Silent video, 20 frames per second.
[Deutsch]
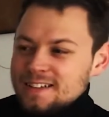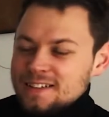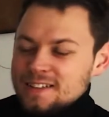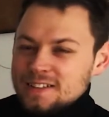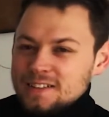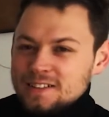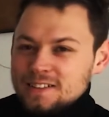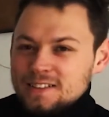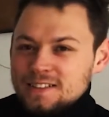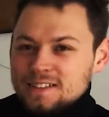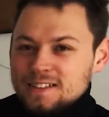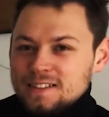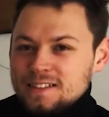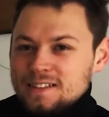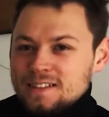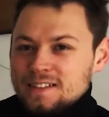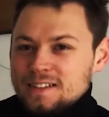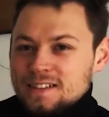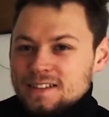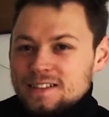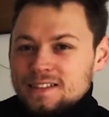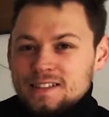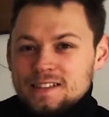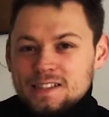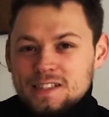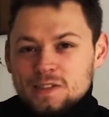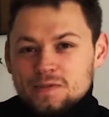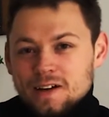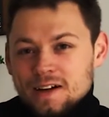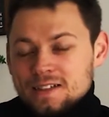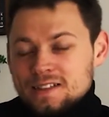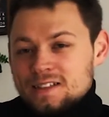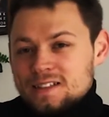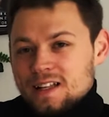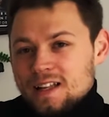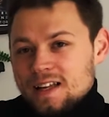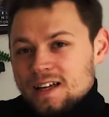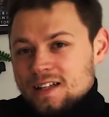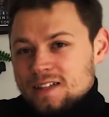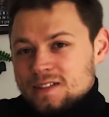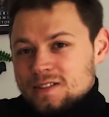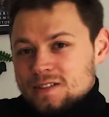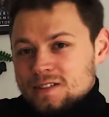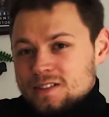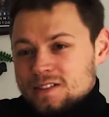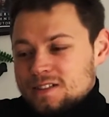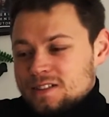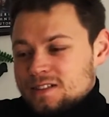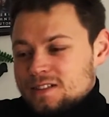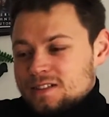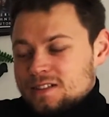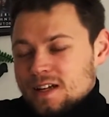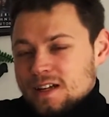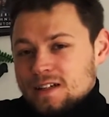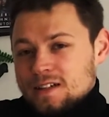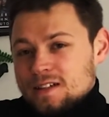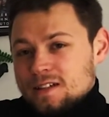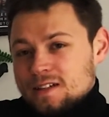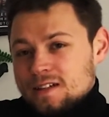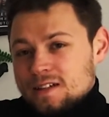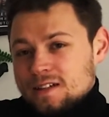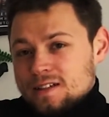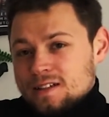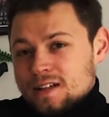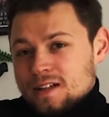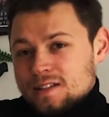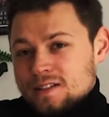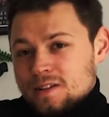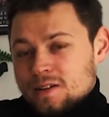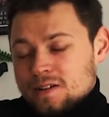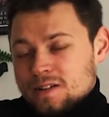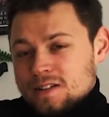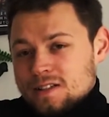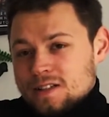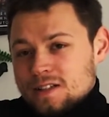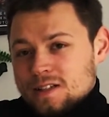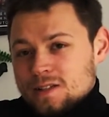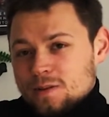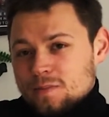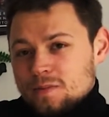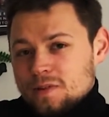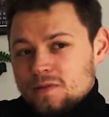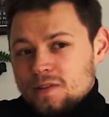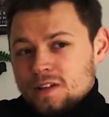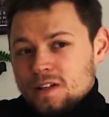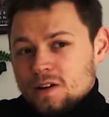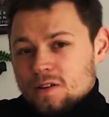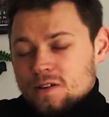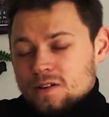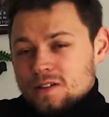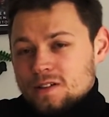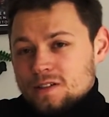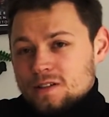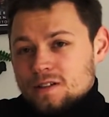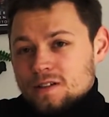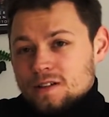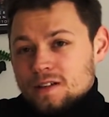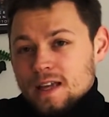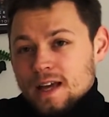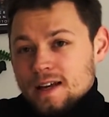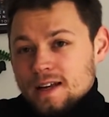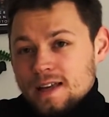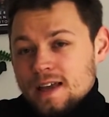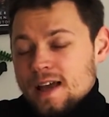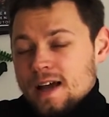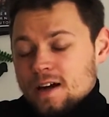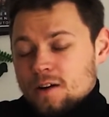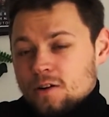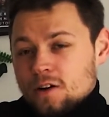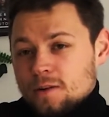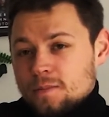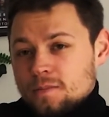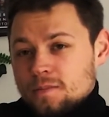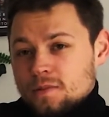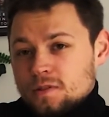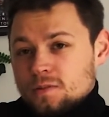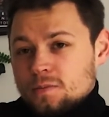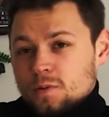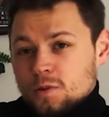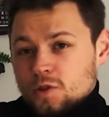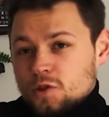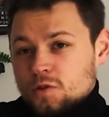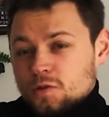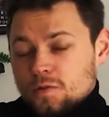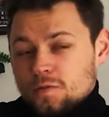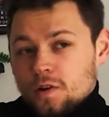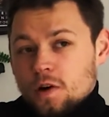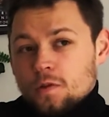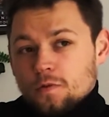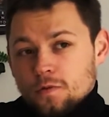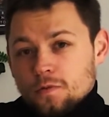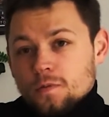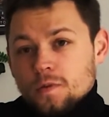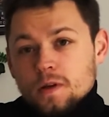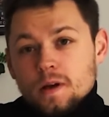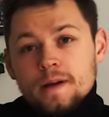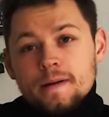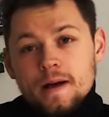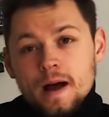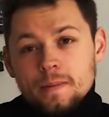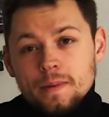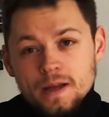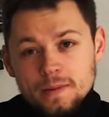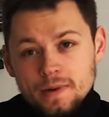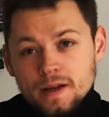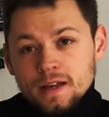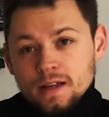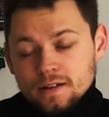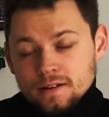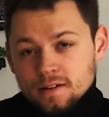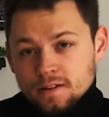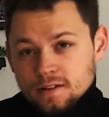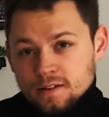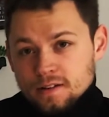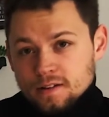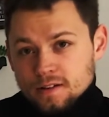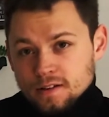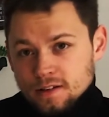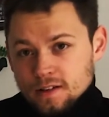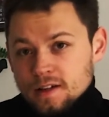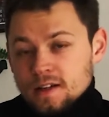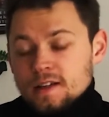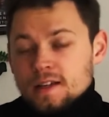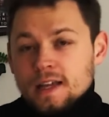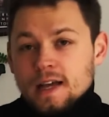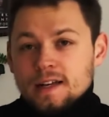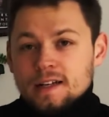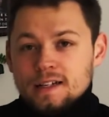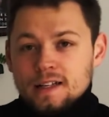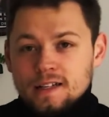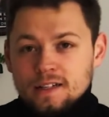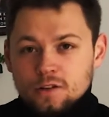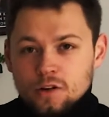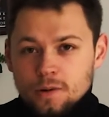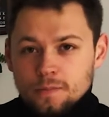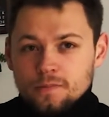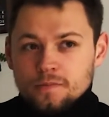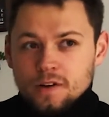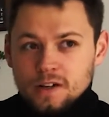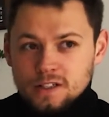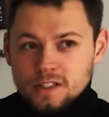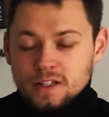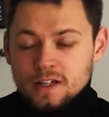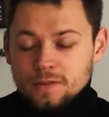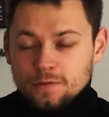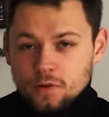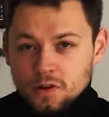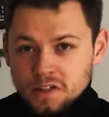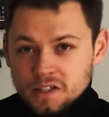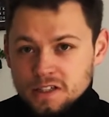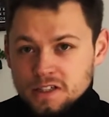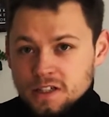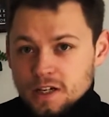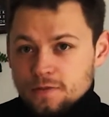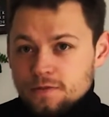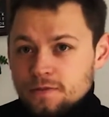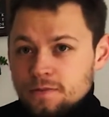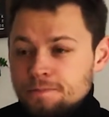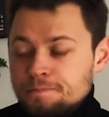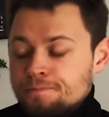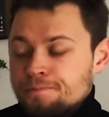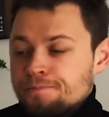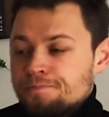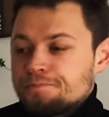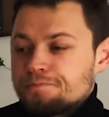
Und dass sie Zwangslernen und dann hat sie auch jetzt, dass irgendwie viele auch nicht gerne herkommen und bloß, auf, aber immerhin, gerne hinkommen, weil sie da Freunde treffen.